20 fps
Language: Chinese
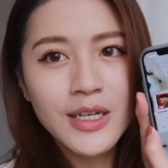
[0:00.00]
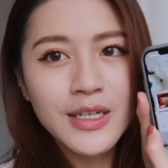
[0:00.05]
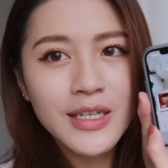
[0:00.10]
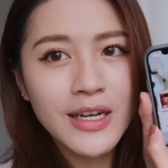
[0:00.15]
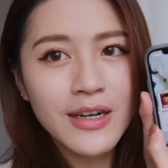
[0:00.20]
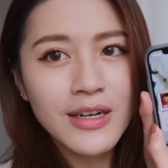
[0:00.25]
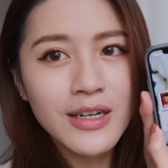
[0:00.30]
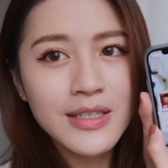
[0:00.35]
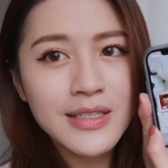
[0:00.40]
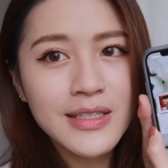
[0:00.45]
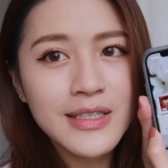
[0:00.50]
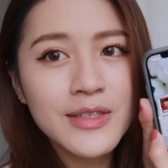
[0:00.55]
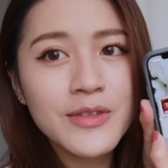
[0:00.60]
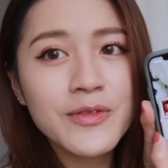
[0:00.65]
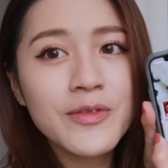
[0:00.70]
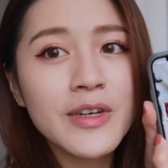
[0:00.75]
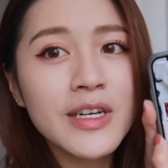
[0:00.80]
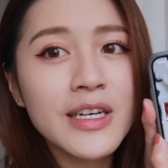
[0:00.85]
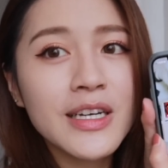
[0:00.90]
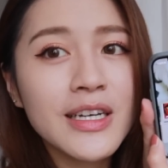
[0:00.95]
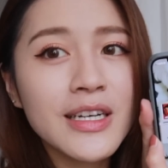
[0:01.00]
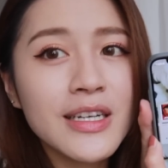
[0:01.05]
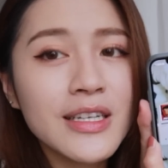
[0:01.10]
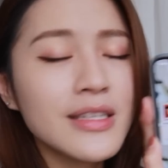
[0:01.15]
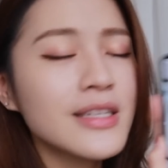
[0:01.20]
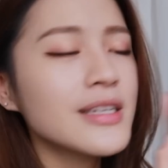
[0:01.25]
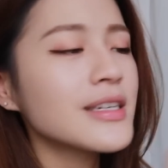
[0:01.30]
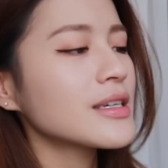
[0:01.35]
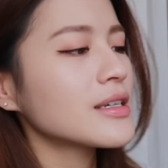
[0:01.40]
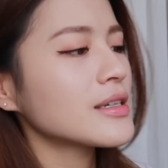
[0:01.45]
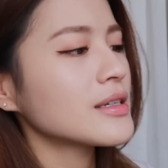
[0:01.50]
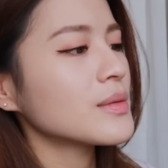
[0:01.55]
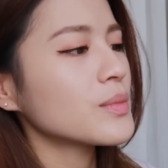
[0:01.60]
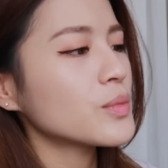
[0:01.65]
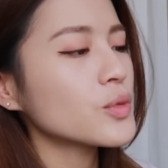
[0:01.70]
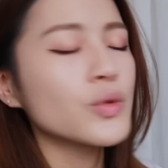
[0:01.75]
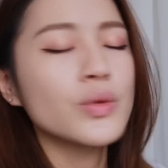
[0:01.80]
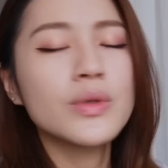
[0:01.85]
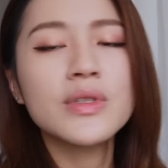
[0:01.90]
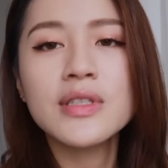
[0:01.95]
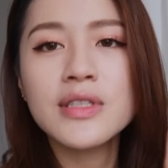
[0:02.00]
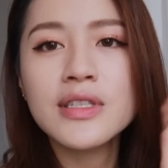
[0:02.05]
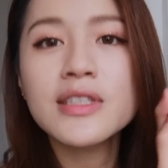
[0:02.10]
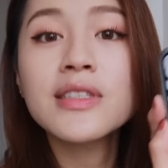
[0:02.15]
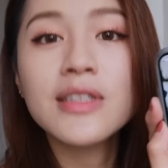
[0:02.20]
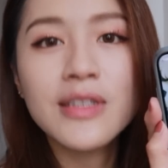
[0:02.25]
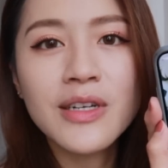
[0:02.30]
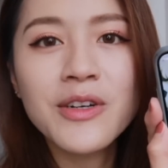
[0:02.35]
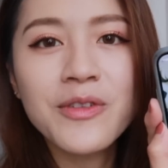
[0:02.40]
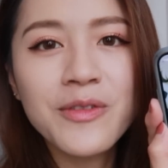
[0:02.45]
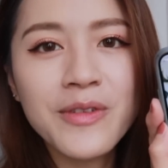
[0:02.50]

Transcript: 二点二十四分。是四十二